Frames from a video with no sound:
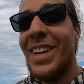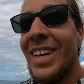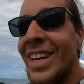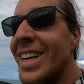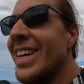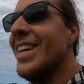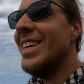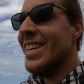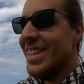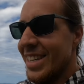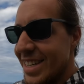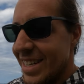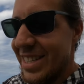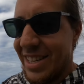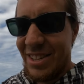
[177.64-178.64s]
wird,
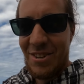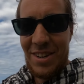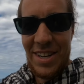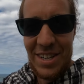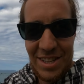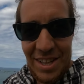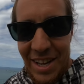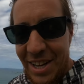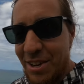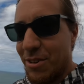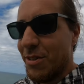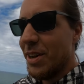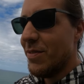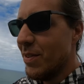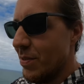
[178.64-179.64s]
ist das doch alles gleich
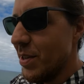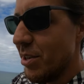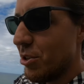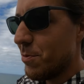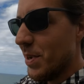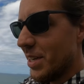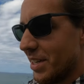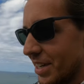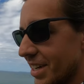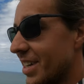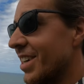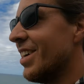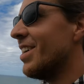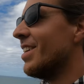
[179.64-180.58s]
auch irgendwie viel entspannter.